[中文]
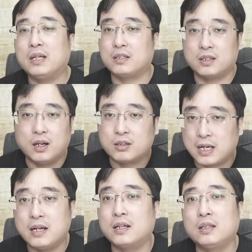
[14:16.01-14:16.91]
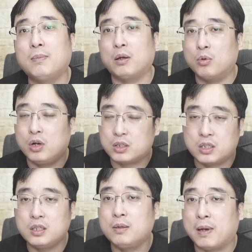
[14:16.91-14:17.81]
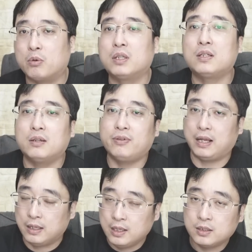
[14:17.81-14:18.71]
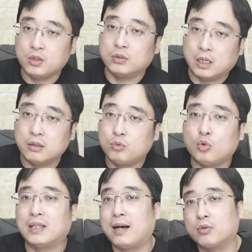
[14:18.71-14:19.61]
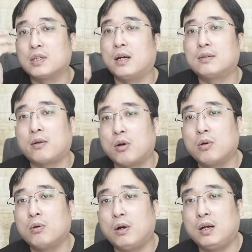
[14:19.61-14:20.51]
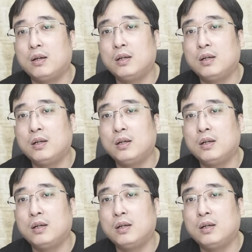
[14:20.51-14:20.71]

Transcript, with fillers: 只要沾上你美国，吃你美国的剩饭，就能做大做强，再创辉煌。